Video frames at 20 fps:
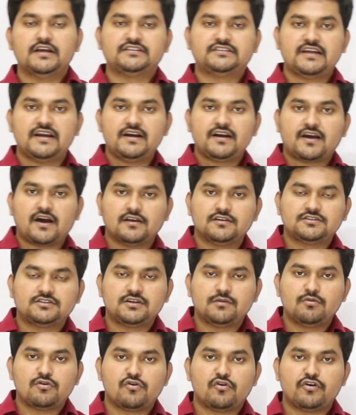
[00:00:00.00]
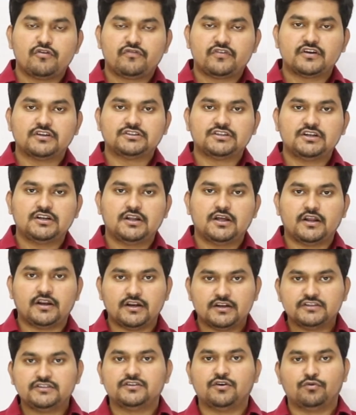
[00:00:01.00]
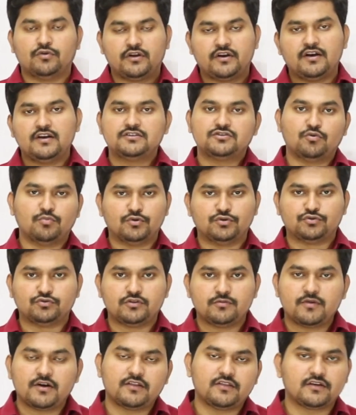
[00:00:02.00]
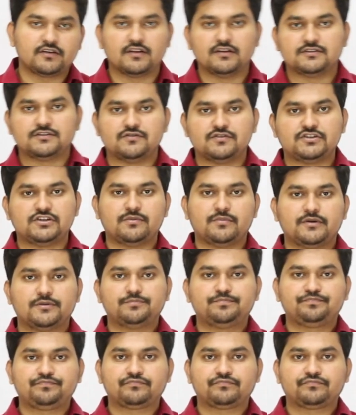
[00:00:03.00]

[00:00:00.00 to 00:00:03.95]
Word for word: ఎస్ఐ అండ్ కానిస్టేబుల్ నోటిఫికేషన్ రిలీజ్ రిలీజ్ అవబోతుంది అందరికీ తెలిసిన విషయమే